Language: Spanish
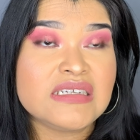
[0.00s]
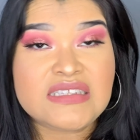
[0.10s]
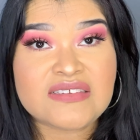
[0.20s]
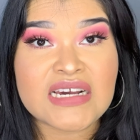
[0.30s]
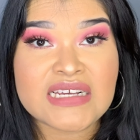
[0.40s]

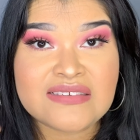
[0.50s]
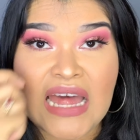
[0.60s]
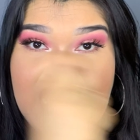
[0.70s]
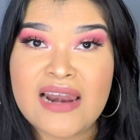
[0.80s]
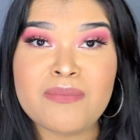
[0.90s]
te saca
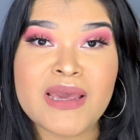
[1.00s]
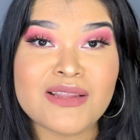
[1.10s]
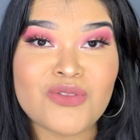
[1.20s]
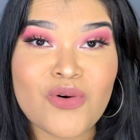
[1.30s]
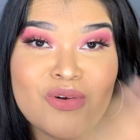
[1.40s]
hasta el alma
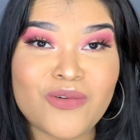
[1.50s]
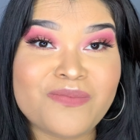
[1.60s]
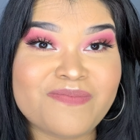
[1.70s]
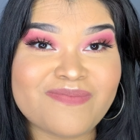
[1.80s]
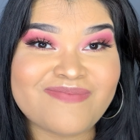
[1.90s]
y todo
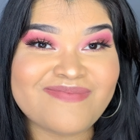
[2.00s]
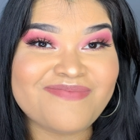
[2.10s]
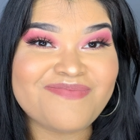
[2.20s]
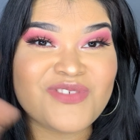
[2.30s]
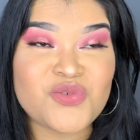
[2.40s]
lo
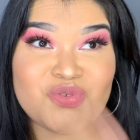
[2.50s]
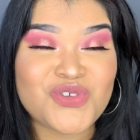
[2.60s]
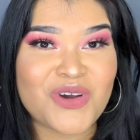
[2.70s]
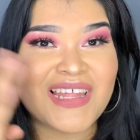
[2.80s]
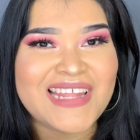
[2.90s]
sucio que